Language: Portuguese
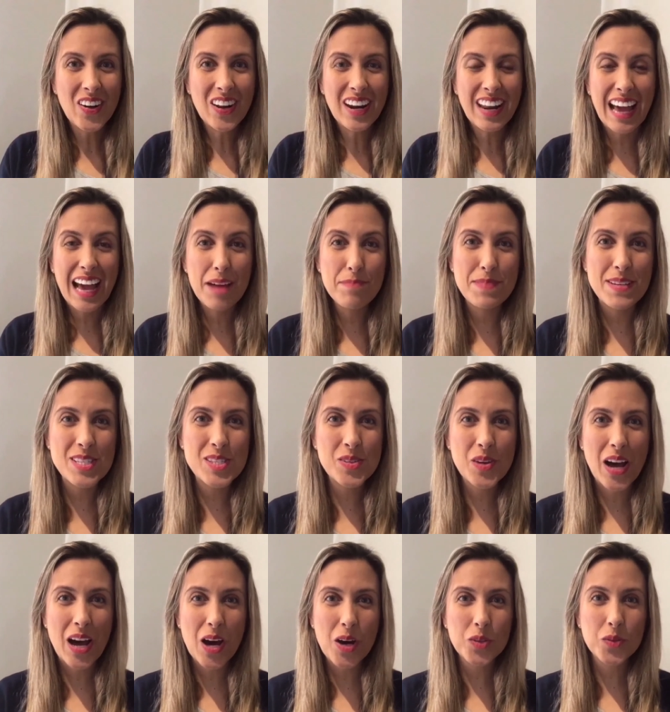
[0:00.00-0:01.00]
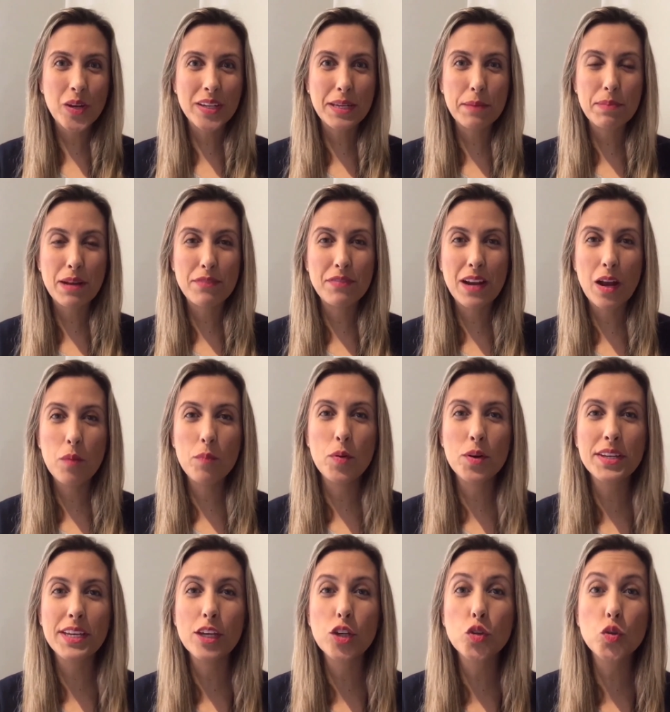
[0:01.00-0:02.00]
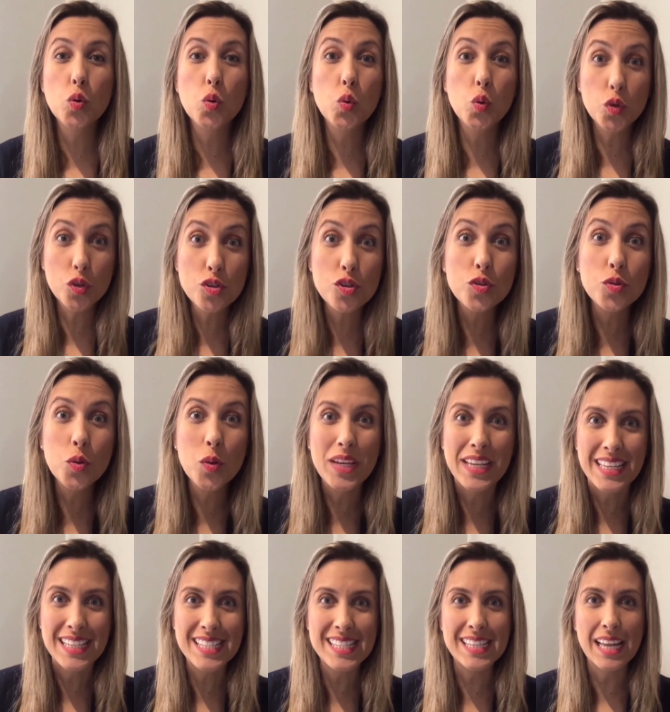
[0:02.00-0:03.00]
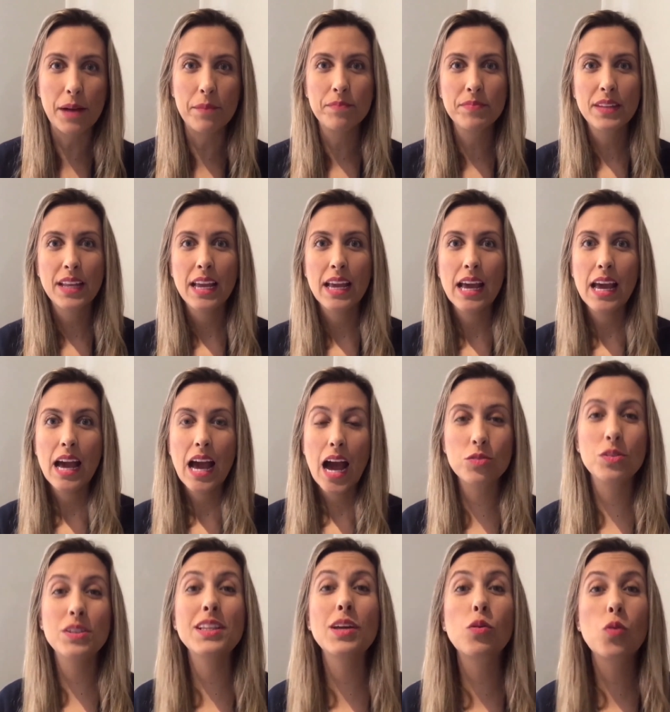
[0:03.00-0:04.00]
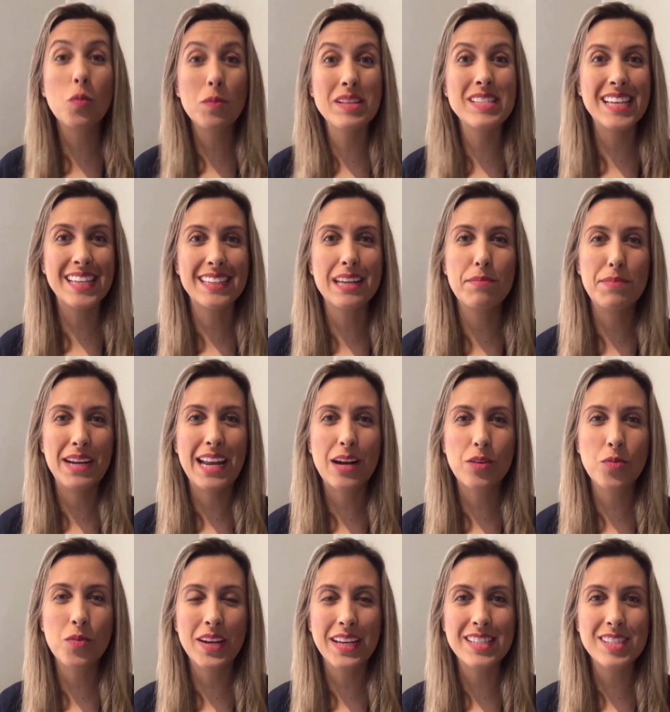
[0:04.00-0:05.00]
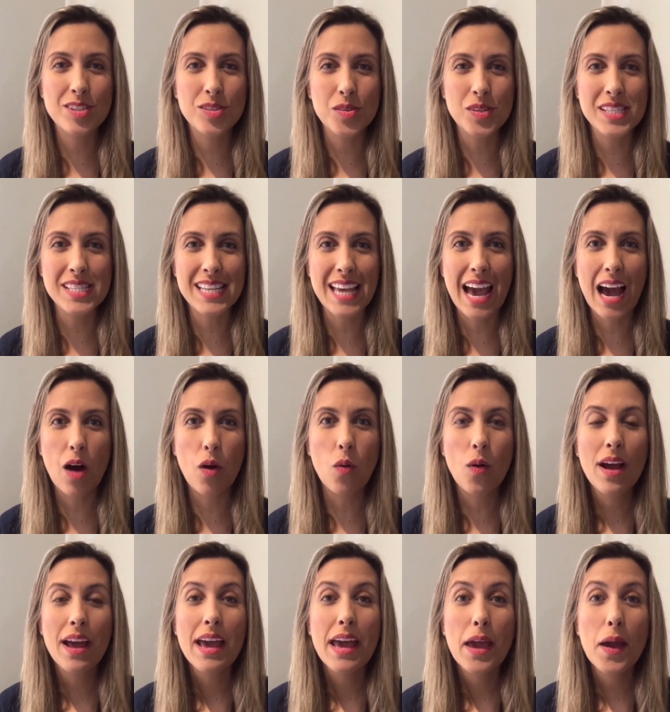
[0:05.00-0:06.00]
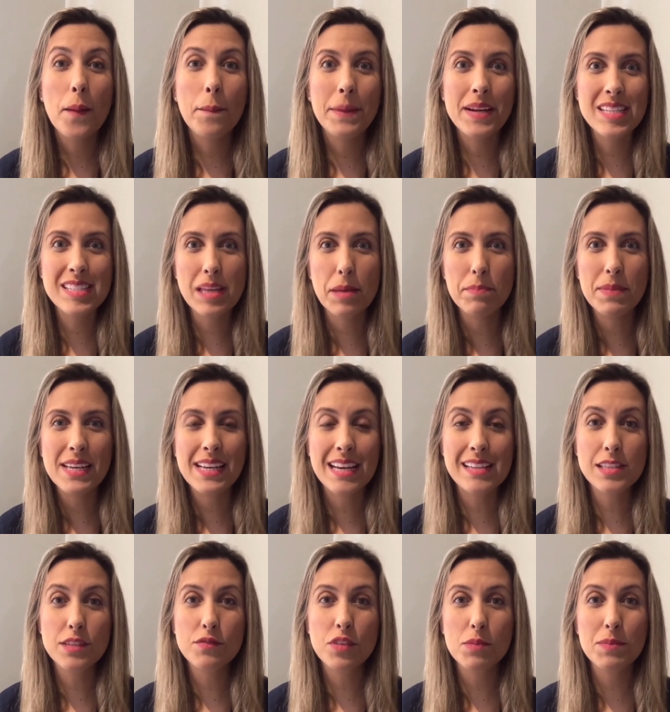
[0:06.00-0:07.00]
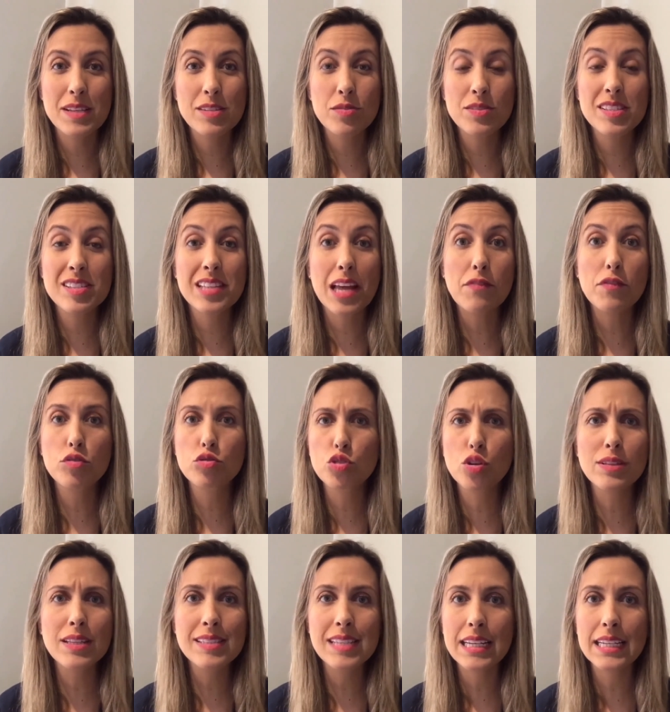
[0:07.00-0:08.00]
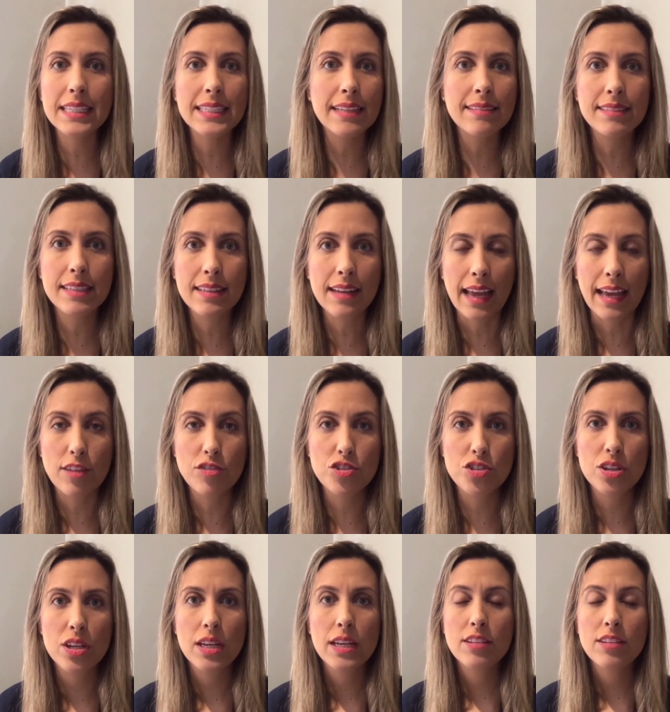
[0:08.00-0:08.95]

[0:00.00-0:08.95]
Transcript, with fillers: Olá, pessoal! Tô aqui para falar um pouquinho do curso do Insta. Quando eu comecei a trabalhar com rede social, eu percebi que as informações estavam todas ali na internet.